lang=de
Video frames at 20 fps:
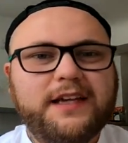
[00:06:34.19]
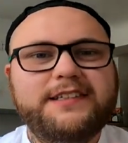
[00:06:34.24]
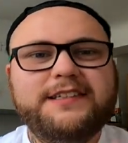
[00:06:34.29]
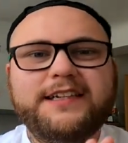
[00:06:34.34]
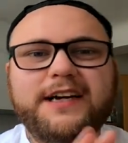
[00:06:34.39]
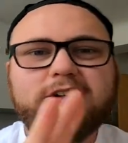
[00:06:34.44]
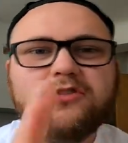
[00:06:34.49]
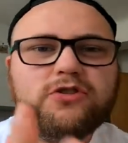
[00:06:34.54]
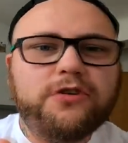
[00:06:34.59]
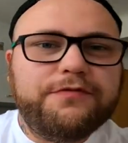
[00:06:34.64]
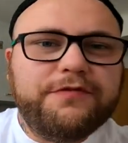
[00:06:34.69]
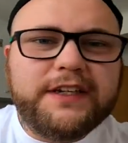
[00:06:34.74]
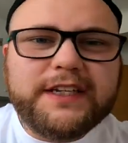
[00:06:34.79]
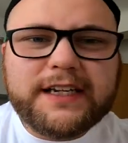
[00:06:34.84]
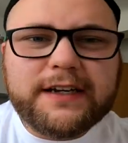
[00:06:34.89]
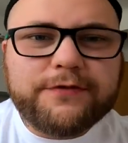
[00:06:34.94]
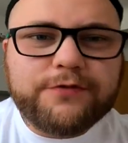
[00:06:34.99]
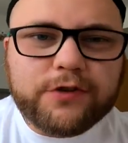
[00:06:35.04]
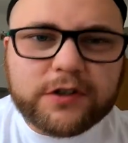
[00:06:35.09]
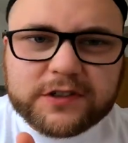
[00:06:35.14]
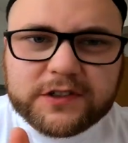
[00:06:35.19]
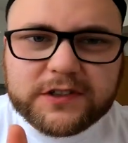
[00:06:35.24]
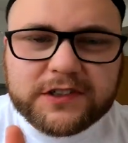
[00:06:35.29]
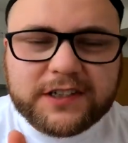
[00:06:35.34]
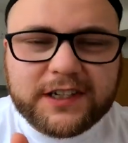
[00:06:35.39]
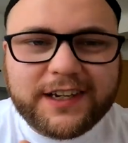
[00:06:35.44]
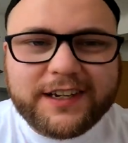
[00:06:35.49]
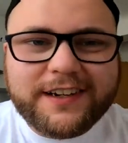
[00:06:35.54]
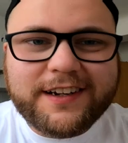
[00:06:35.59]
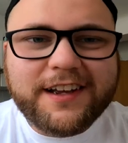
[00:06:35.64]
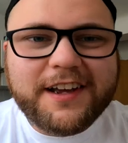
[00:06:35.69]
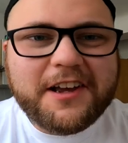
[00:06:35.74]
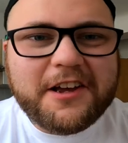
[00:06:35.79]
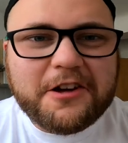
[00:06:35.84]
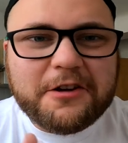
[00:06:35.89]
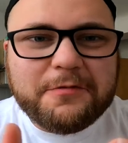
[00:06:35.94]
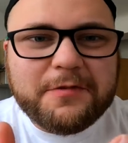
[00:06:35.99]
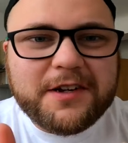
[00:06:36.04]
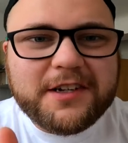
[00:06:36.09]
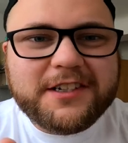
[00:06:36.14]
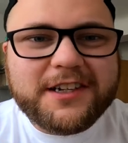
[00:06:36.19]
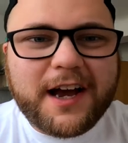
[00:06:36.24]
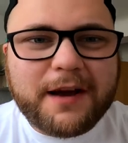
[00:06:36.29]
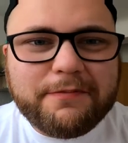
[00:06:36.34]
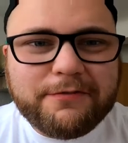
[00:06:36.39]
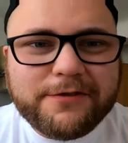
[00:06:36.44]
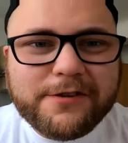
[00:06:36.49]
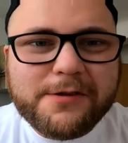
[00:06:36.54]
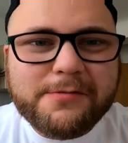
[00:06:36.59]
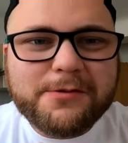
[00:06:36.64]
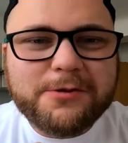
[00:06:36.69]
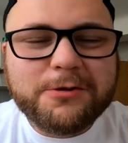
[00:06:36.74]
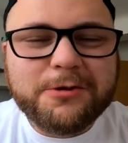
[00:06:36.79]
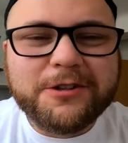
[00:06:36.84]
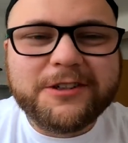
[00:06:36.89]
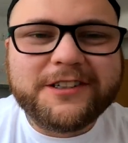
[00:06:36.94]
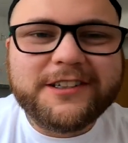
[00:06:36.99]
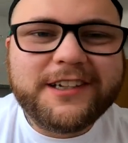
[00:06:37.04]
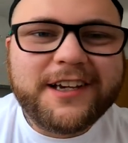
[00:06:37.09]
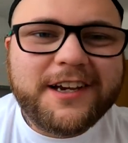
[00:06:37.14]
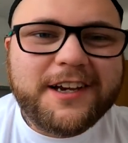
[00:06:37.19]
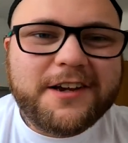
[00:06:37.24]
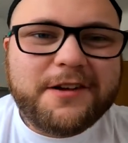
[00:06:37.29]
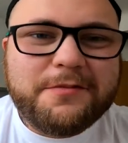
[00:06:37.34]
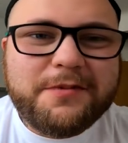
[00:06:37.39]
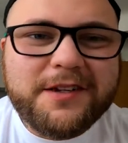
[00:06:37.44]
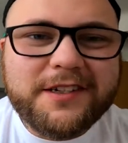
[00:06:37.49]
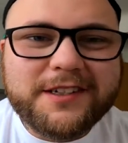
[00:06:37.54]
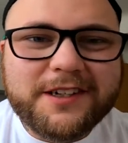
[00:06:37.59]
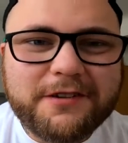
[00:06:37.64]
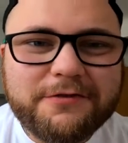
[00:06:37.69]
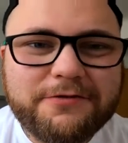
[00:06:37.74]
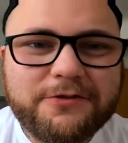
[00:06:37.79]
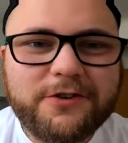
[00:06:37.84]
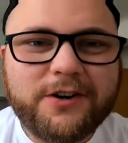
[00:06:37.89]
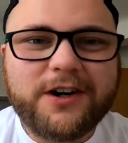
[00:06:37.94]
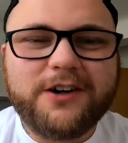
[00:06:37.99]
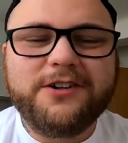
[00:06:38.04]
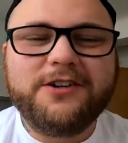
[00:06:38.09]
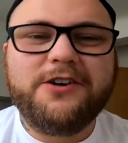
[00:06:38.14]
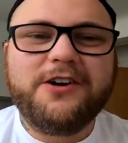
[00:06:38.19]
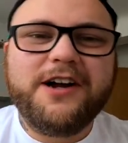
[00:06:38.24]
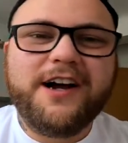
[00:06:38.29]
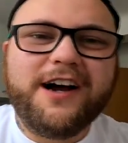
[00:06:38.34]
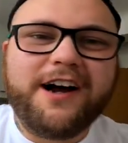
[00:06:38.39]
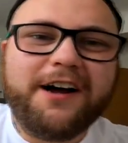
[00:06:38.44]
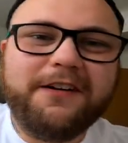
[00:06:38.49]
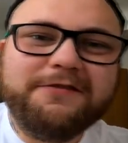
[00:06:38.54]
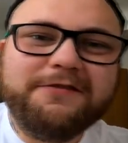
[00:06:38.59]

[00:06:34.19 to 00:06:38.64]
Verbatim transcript: Ich sage nur Wiener Würstchen mit Apfelmus. Peace out, for out, euer